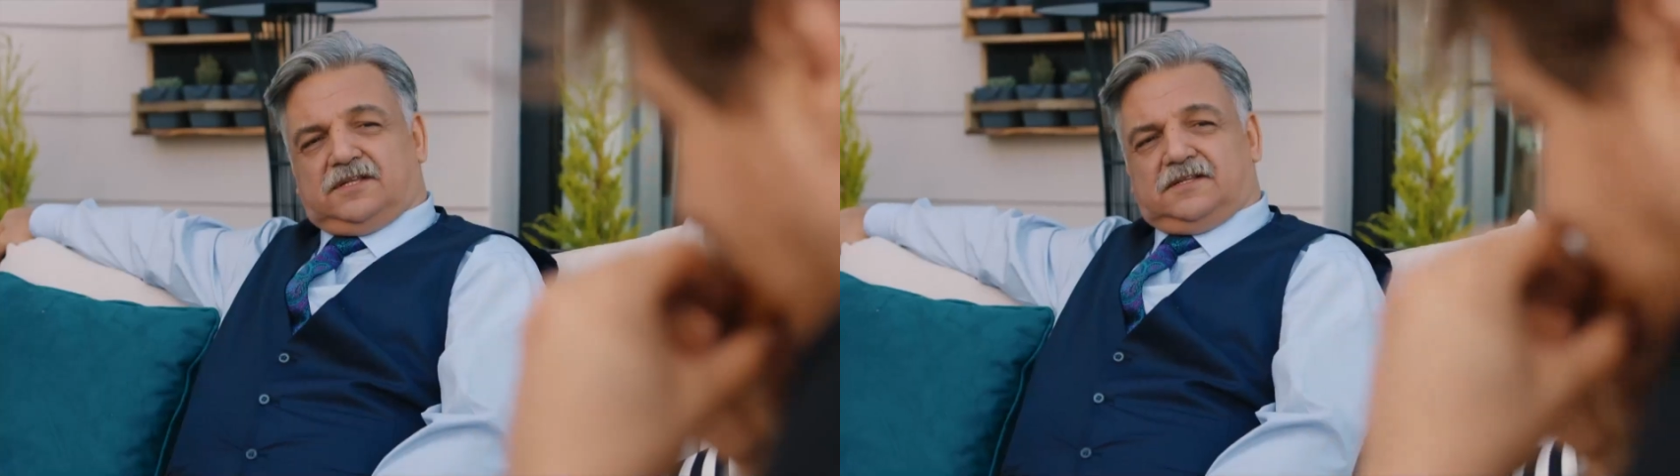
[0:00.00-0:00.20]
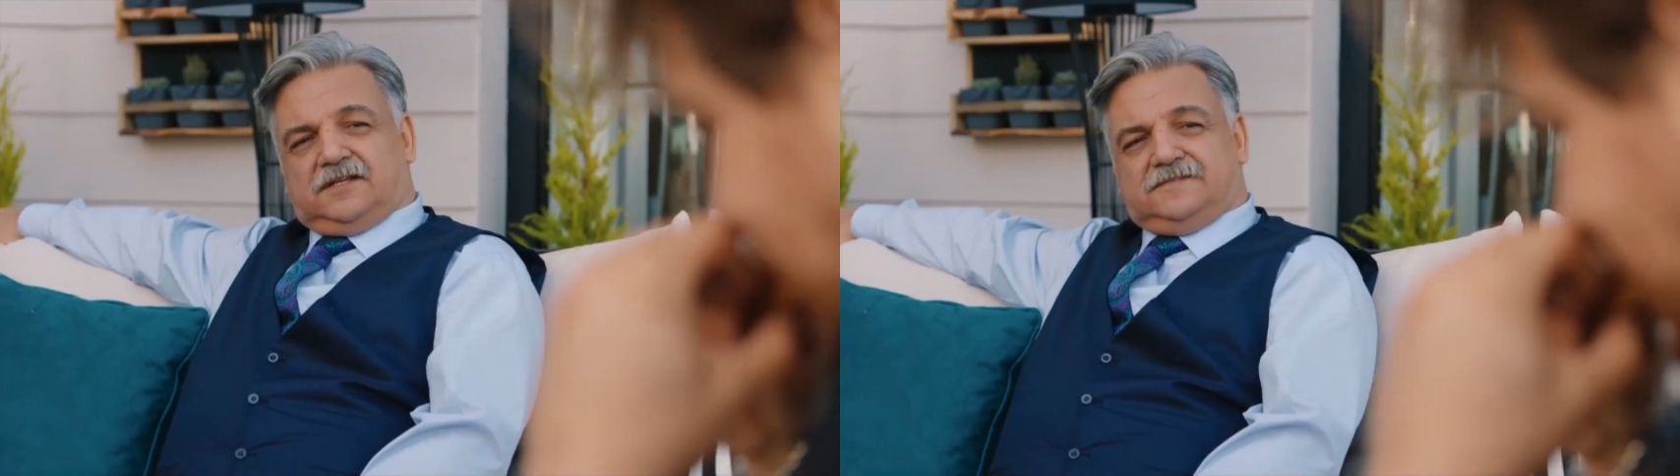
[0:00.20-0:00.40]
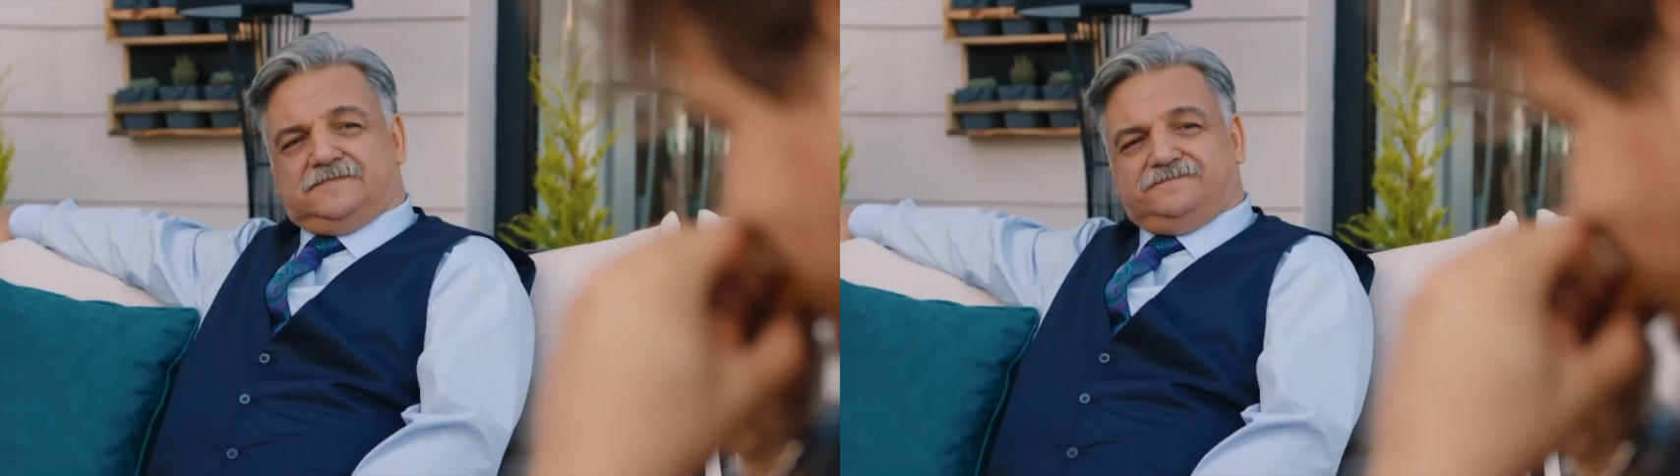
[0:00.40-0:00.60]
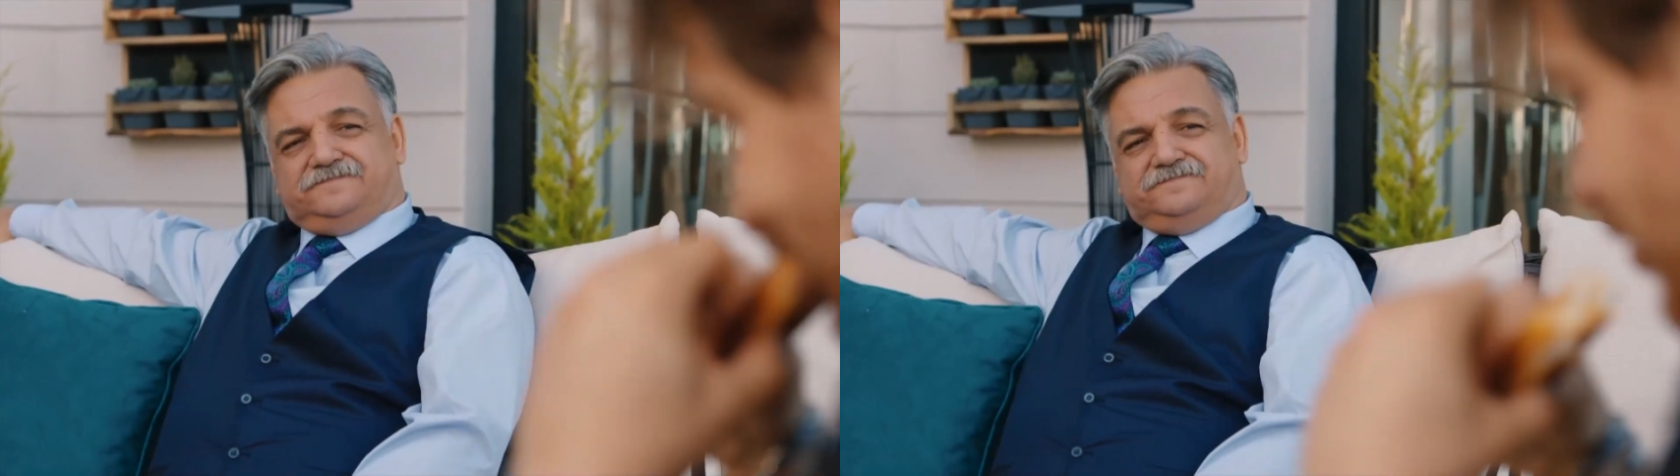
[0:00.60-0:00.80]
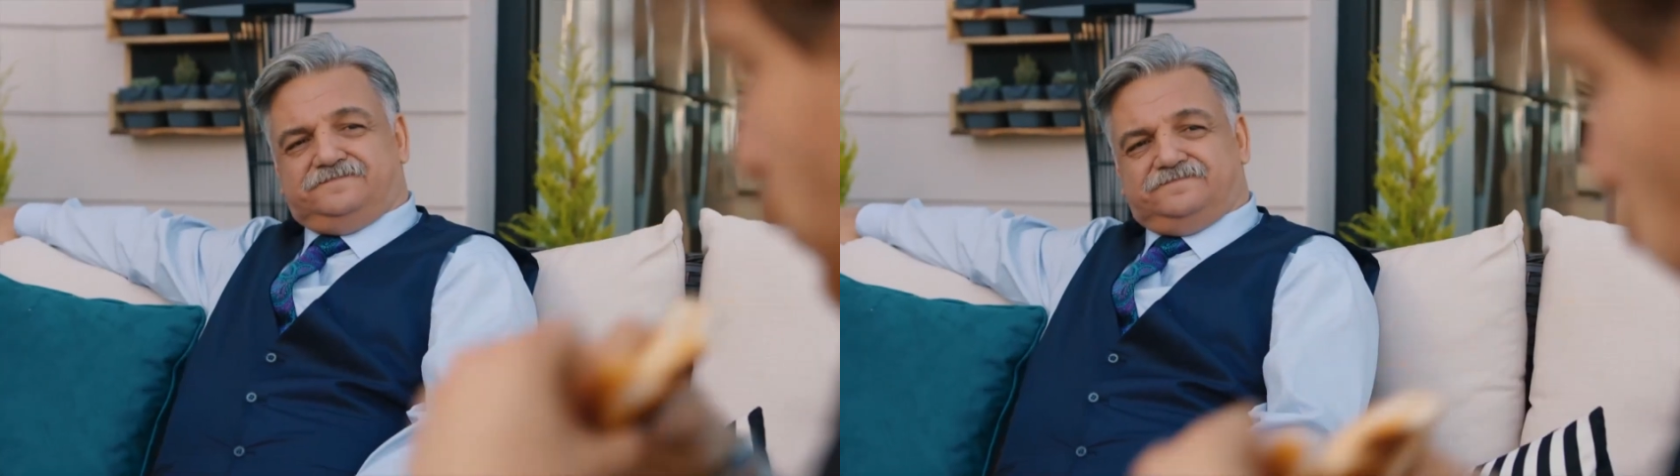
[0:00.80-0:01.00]
coisa com ele?
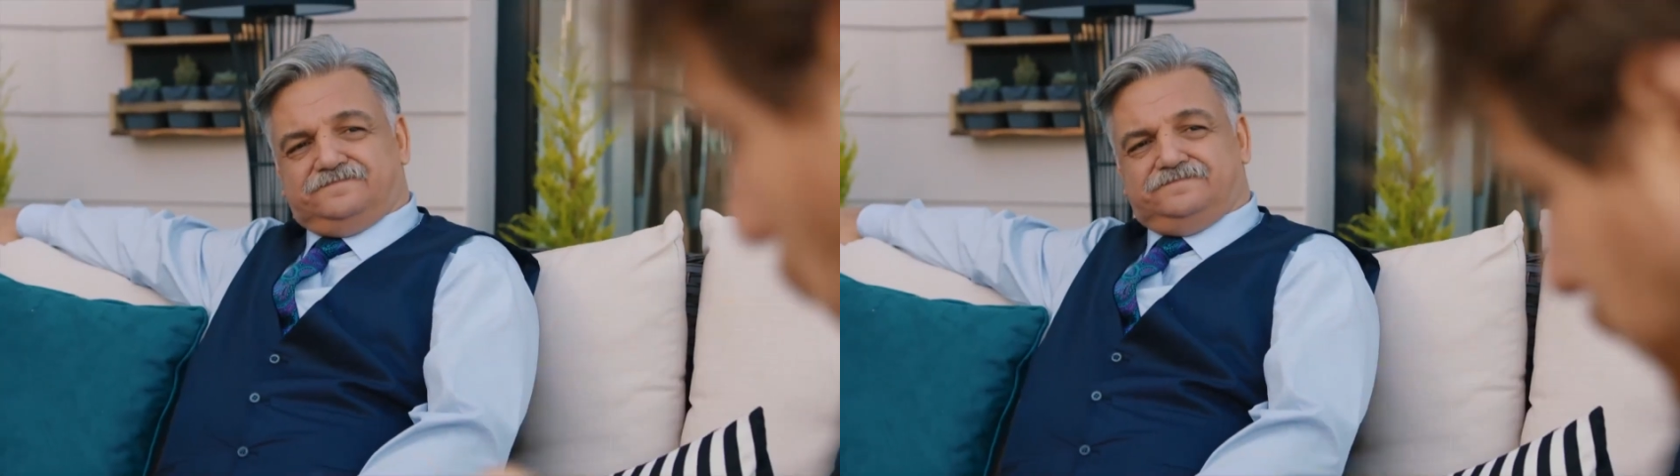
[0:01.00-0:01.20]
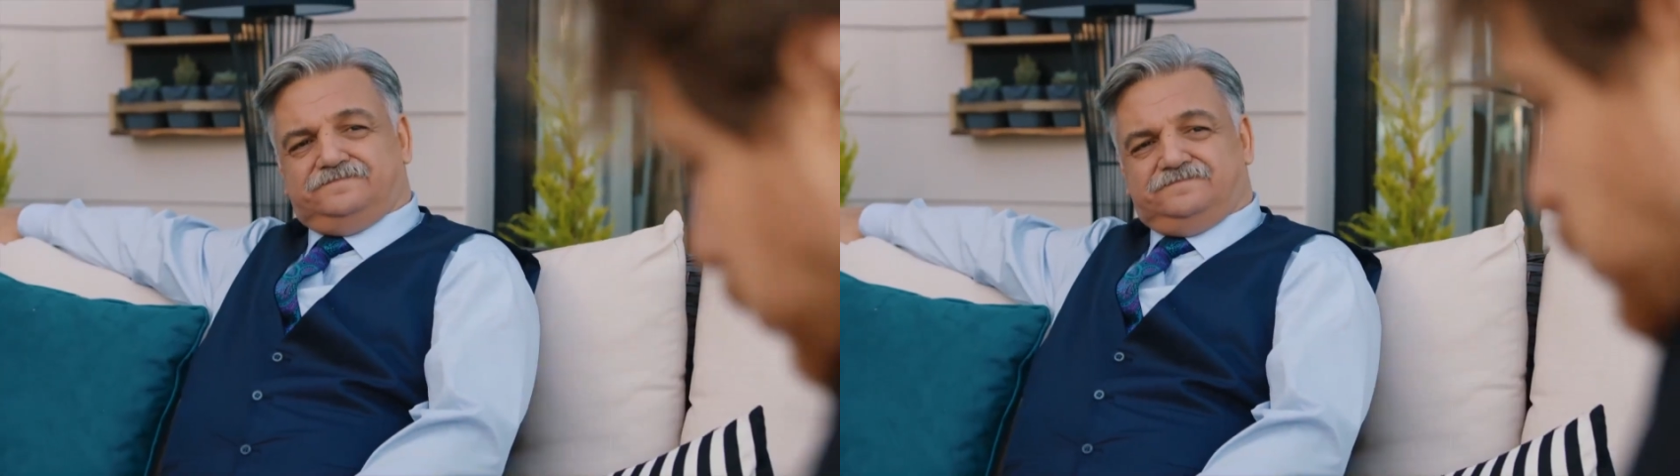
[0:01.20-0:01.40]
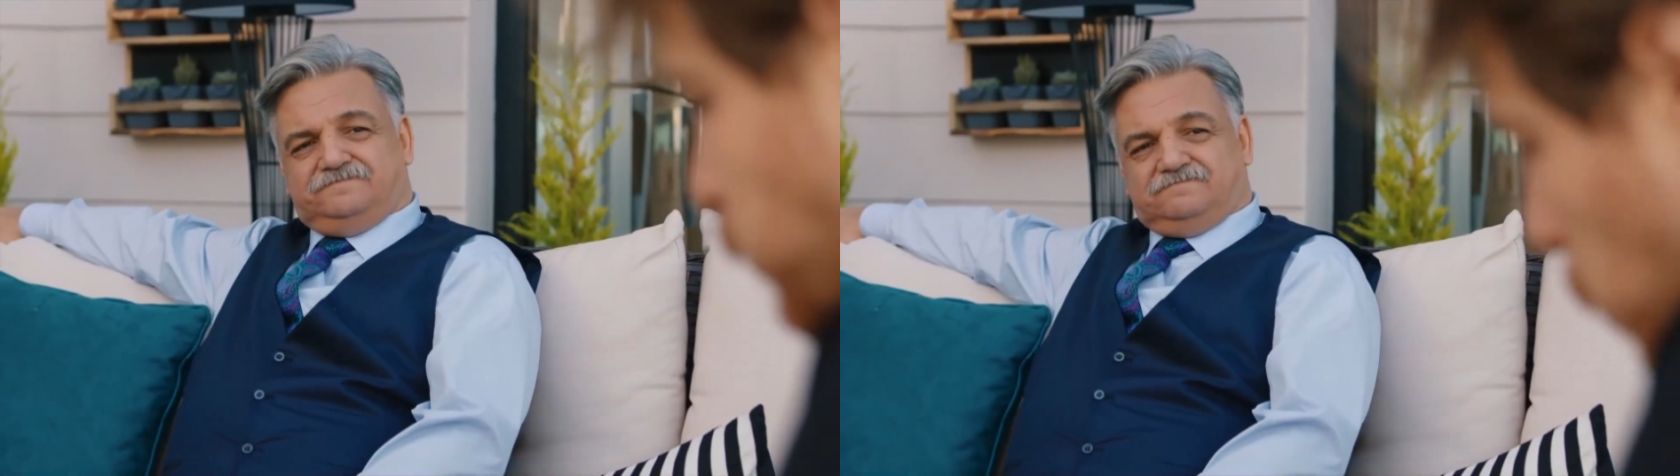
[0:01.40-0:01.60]
Hã?